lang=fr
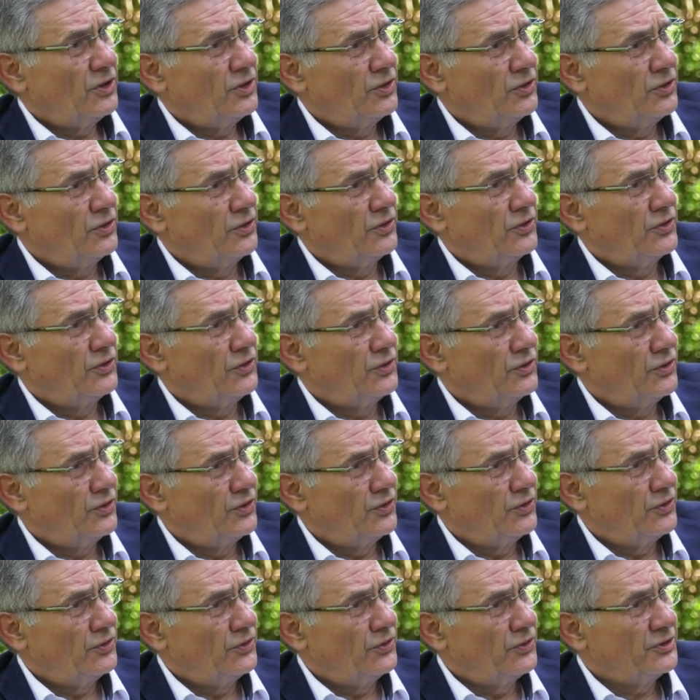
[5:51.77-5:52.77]

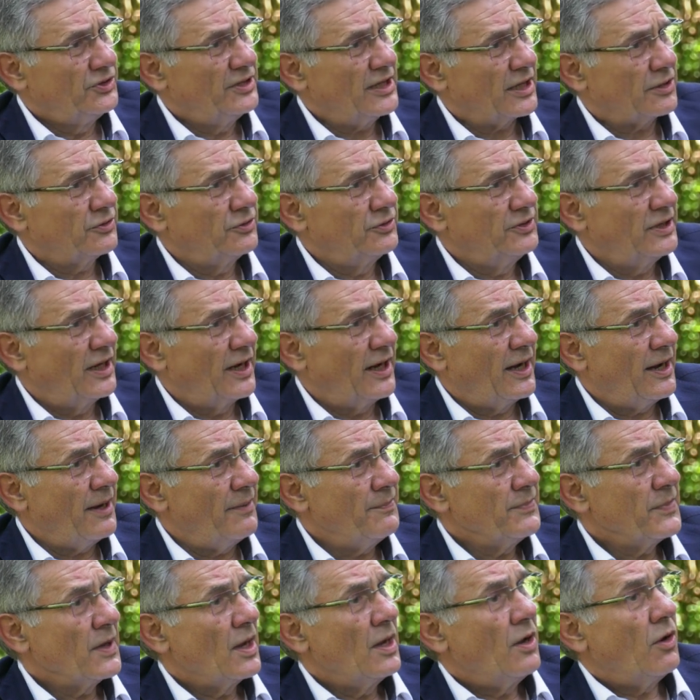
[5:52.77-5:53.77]
le, le Diaconat
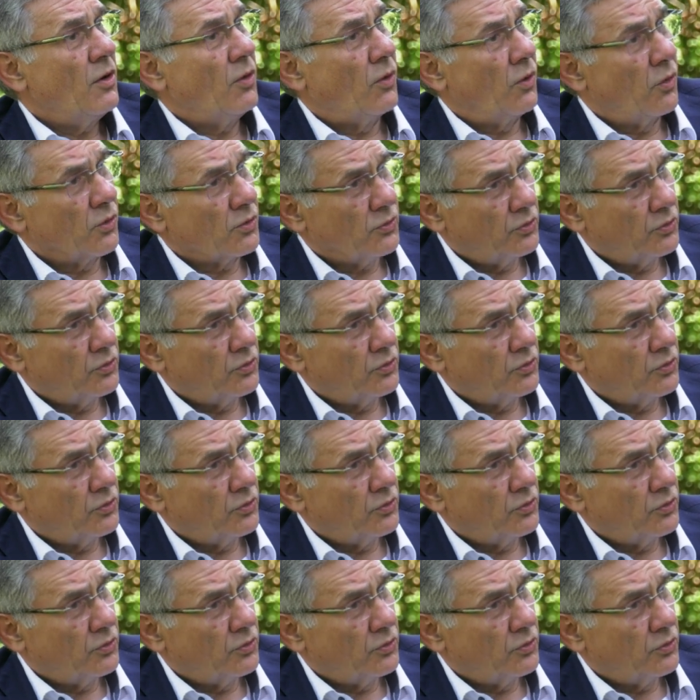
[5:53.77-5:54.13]
on